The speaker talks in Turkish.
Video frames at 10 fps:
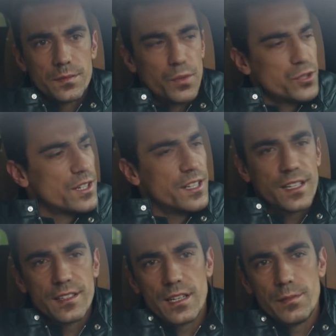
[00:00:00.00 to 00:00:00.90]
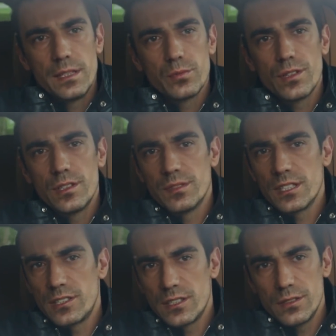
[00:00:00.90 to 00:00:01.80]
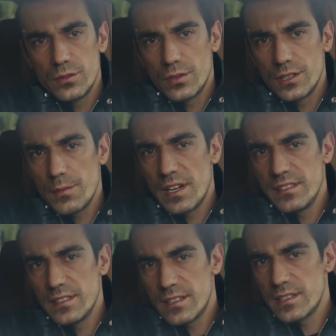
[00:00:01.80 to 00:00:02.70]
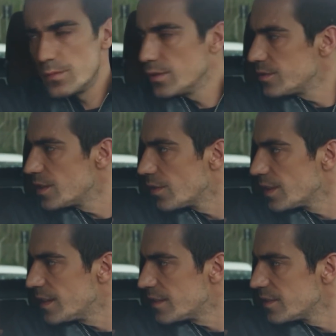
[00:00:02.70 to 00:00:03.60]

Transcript: Boşanana kadar benim soyadımı taşıdığın sürece ben ne dersem o olacak o kadar.